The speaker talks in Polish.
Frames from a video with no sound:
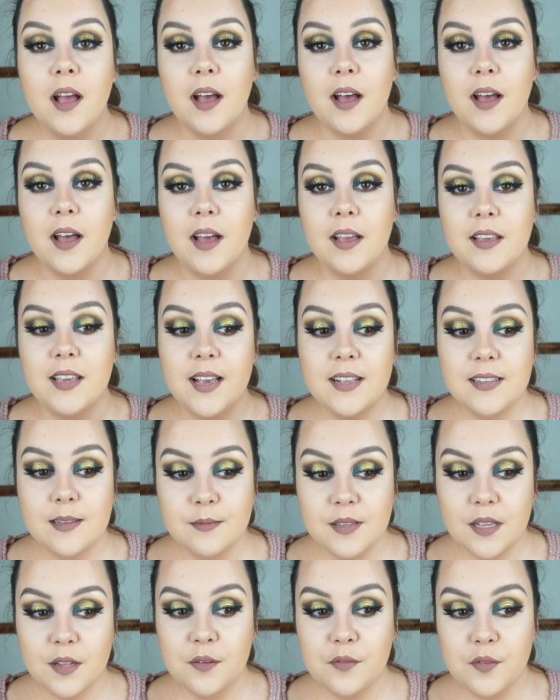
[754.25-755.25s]
E, ja
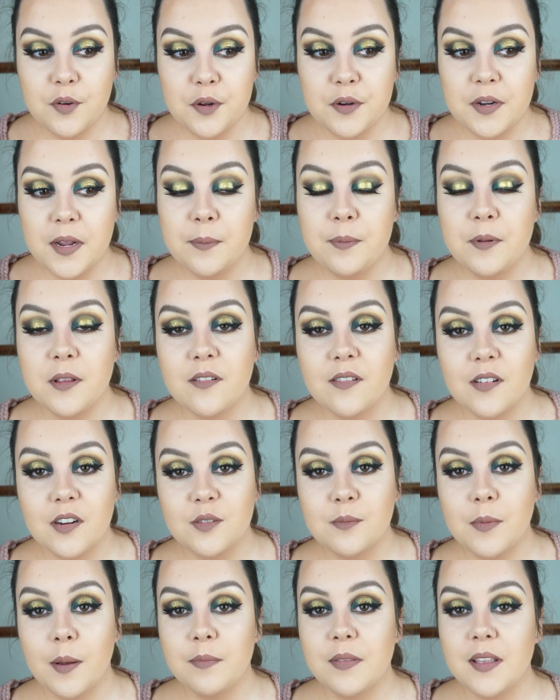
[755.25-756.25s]
jestem zadowolona,
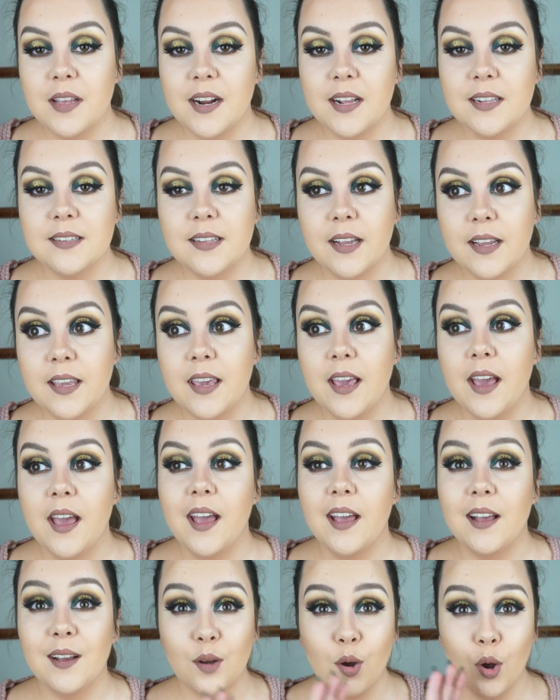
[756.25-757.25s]
ponieważ mam teraz
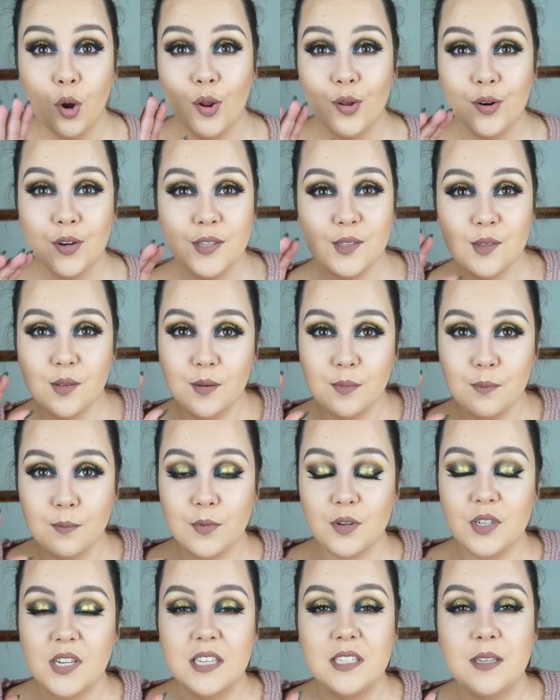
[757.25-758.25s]
takie kolory, z którymi
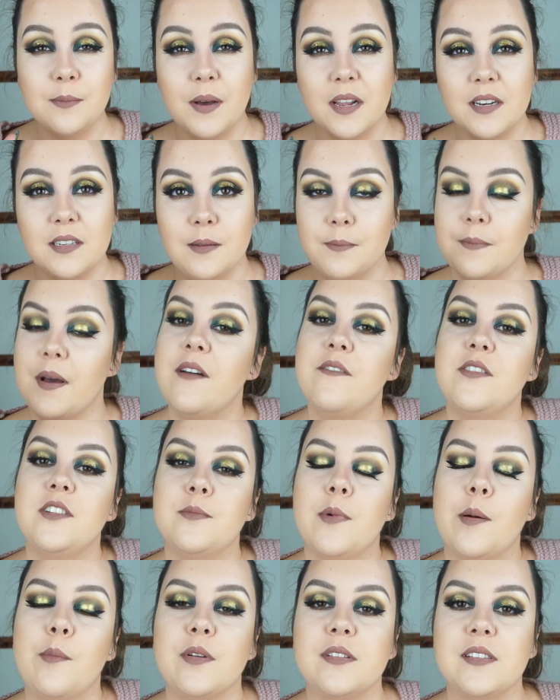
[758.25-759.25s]
można się bardziej bawić.
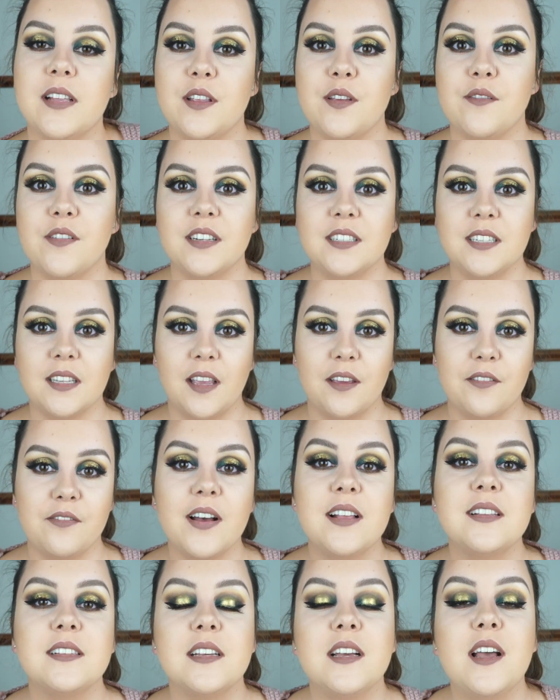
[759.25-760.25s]
Mam ostatnio właśnie takie
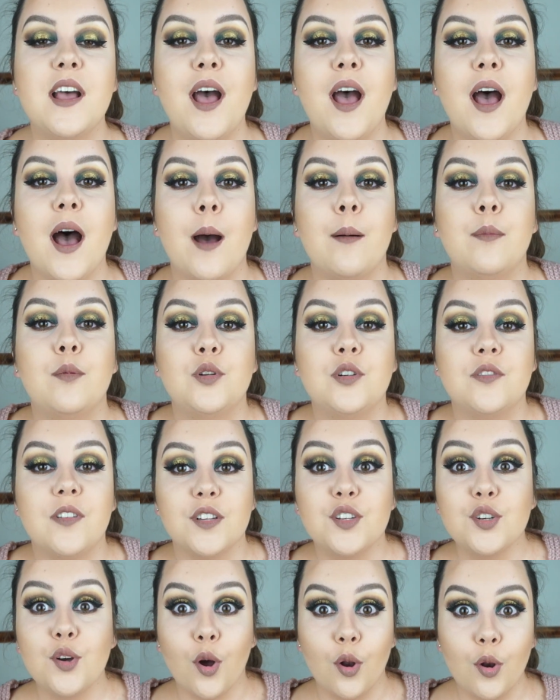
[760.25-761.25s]
fazy, aby
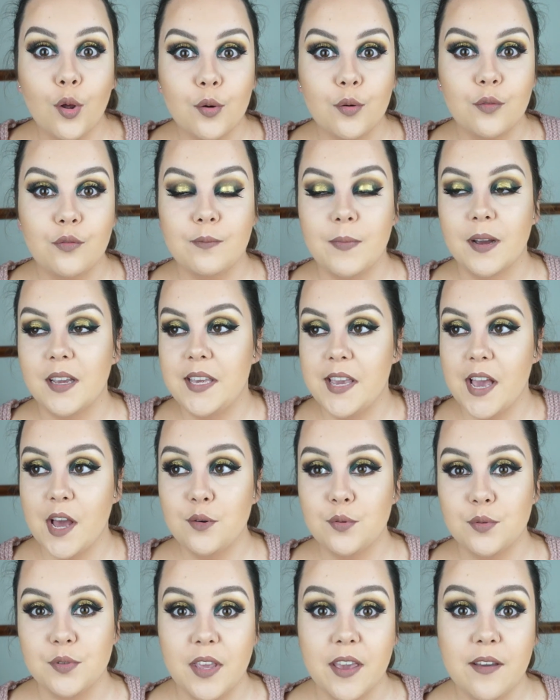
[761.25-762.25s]
używać kolorów w
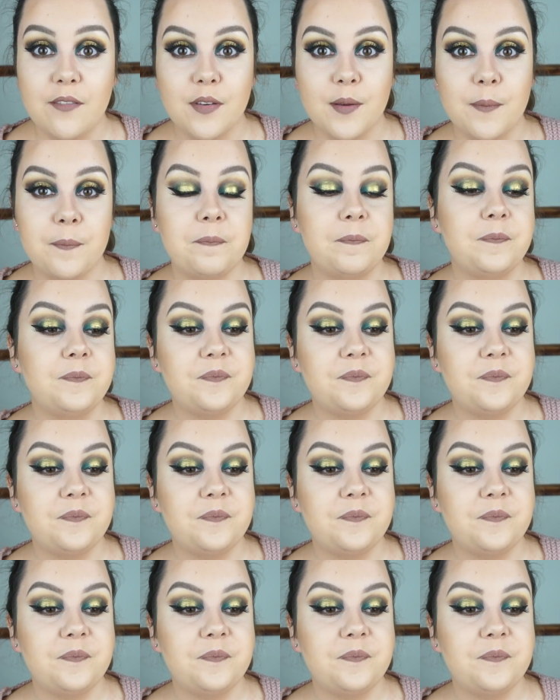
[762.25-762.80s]
makijażu, nie wiem,